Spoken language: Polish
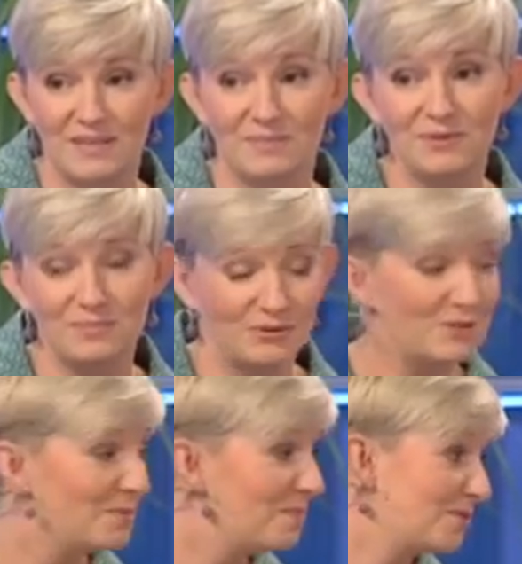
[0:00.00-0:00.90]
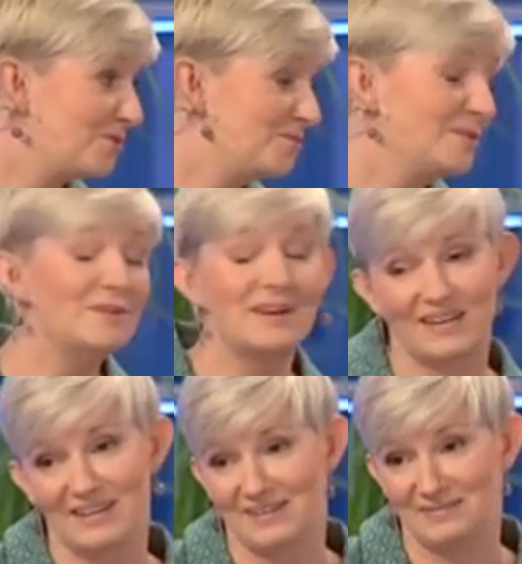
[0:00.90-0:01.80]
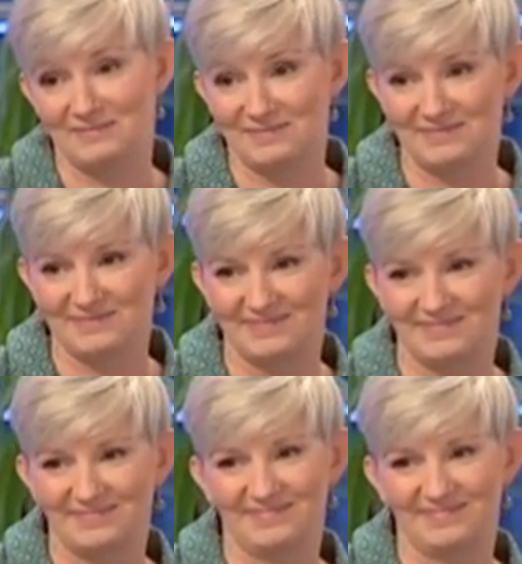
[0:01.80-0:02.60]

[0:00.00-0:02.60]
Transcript: mój mąż poprosił mnie o rękę. No to ja już